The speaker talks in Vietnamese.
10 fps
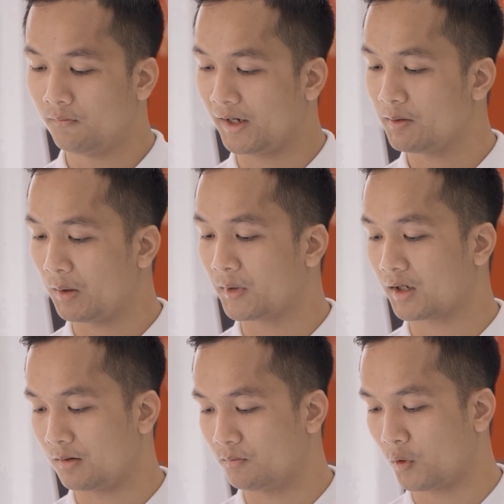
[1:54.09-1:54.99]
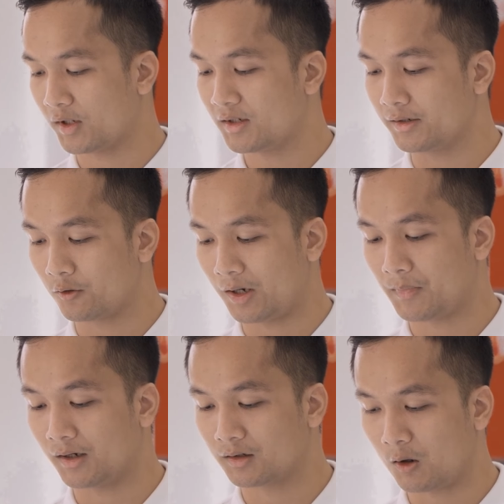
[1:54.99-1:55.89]
Và khi mà mình cầm một cái chiếc điện thoại
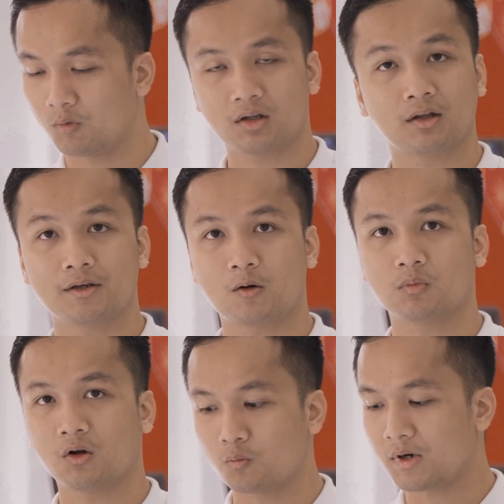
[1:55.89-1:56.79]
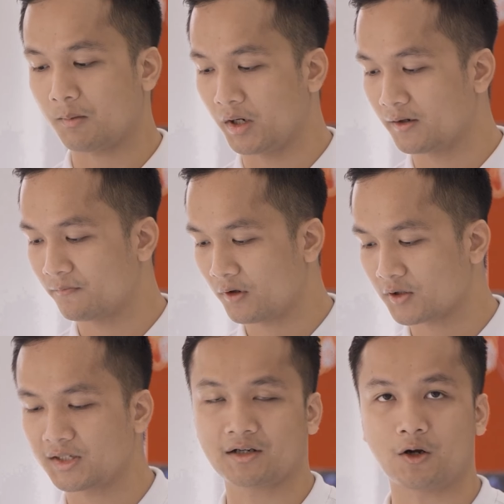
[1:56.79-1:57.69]
màn hình cong thì trông nó cũng đặc biệt,
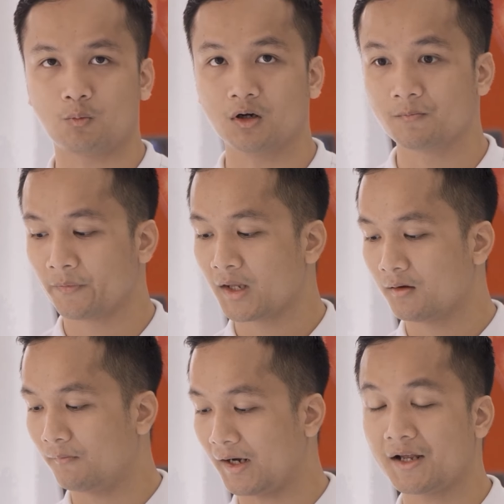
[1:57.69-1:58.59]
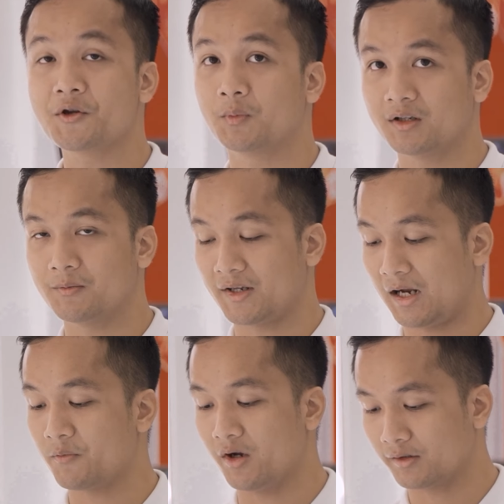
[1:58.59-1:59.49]
nó sang trọng hơn và cá nhân mình thì mình
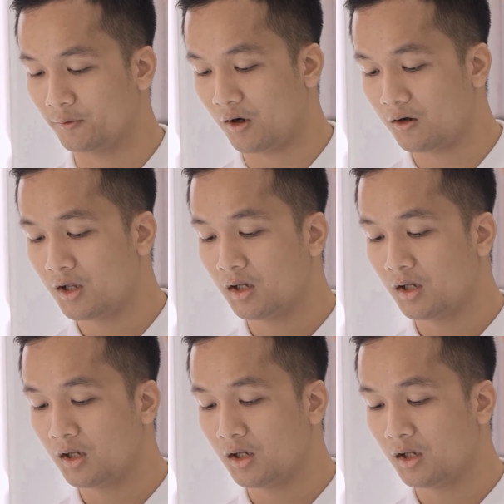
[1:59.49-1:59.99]
cảm nhận điều đó.